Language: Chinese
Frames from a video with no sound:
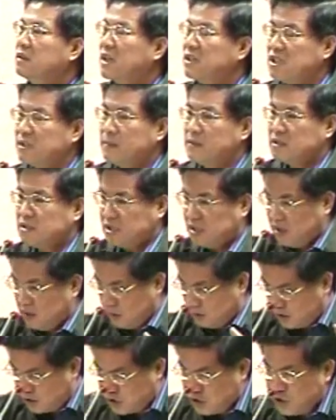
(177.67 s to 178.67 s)
但是不是
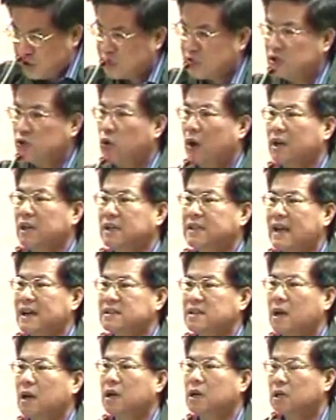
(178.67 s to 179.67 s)
集思广益，
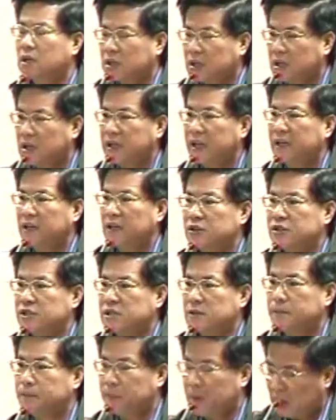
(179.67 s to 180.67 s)
大家合言而
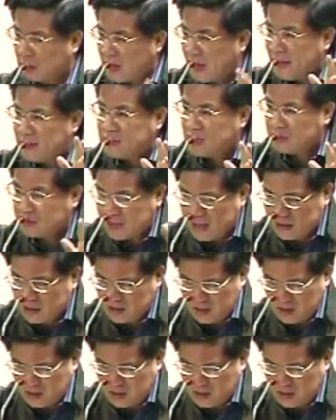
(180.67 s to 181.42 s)
志，表达一些